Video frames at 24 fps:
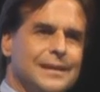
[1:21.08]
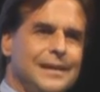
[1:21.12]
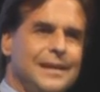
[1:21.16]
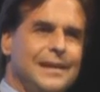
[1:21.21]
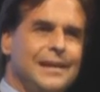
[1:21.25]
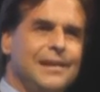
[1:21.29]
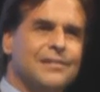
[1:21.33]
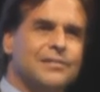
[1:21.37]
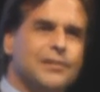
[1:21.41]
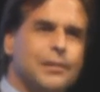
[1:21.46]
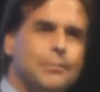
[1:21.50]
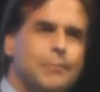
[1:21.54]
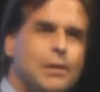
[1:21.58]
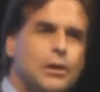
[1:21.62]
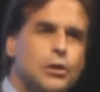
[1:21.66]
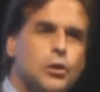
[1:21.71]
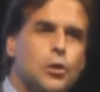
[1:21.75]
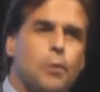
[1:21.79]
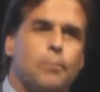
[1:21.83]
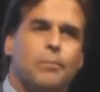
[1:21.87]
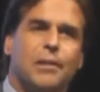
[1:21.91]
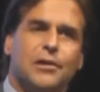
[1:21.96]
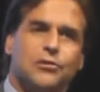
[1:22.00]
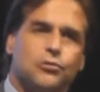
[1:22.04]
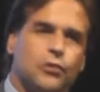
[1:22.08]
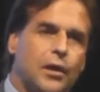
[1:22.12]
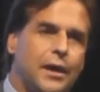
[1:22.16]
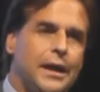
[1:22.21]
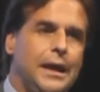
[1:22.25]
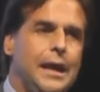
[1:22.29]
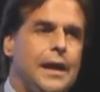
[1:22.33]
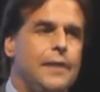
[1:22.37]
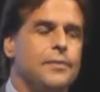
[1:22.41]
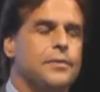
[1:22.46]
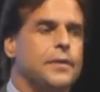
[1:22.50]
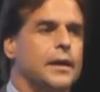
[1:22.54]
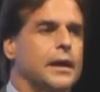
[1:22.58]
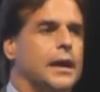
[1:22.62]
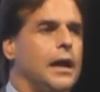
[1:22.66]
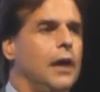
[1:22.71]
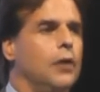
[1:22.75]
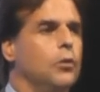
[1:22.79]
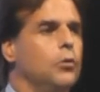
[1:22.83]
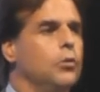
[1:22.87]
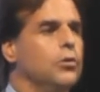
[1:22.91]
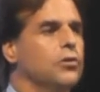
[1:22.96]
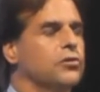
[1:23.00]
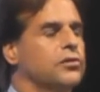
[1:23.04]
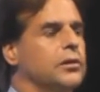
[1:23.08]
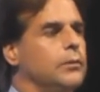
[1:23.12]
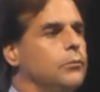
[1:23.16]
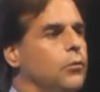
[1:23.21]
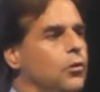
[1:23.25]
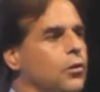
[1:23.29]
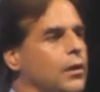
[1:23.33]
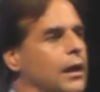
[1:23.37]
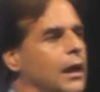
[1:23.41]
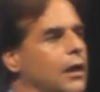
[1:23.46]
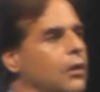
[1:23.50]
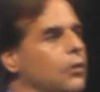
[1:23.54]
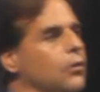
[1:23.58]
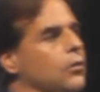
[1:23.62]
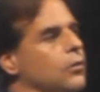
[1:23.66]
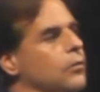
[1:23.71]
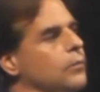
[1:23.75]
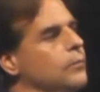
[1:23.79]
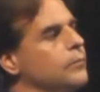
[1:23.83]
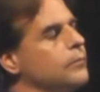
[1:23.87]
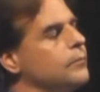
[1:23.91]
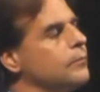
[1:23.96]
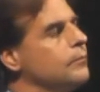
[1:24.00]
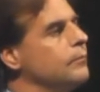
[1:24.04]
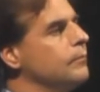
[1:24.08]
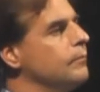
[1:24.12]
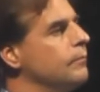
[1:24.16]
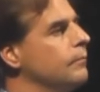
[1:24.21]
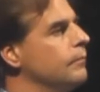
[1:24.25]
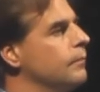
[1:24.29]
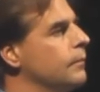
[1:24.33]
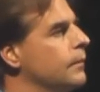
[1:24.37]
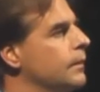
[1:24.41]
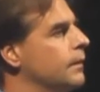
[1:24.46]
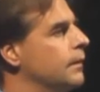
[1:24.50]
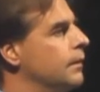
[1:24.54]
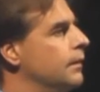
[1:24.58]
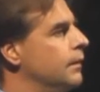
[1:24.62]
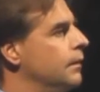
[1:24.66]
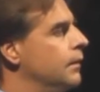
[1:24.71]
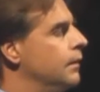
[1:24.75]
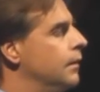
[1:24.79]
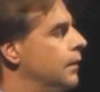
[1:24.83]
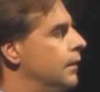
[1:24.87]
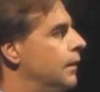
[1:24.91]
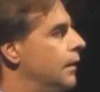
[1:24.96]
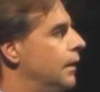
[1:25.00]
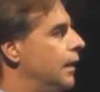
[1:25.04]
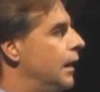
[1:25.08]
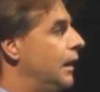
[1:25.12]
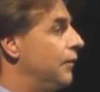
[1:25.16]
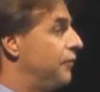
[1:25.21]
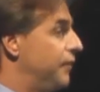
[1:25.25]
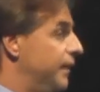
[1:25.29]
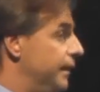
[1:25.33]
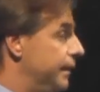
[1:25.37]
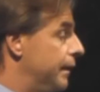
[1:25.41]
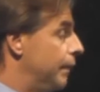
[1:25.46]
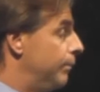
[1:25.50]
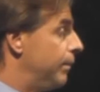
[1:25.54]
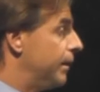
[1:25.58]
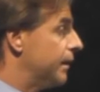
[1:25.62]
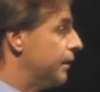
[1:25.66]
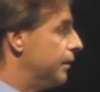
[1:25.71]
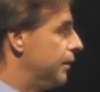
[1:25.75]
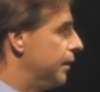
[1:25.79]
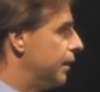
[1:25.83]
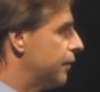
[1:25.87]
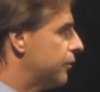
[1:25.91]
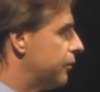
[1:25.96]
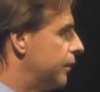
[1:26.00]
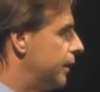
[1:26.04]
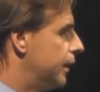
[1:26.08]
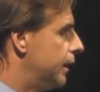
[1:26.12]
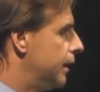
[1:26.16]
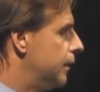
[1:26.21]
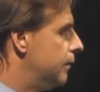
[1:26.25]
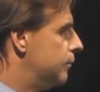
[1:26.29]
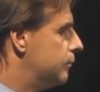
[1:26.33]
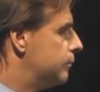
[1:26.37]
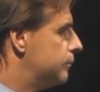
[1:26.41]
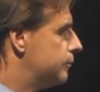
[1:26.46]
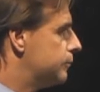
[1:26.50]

En ese medio paso adelante que algunos hemos dado al frente del Partido Nacional.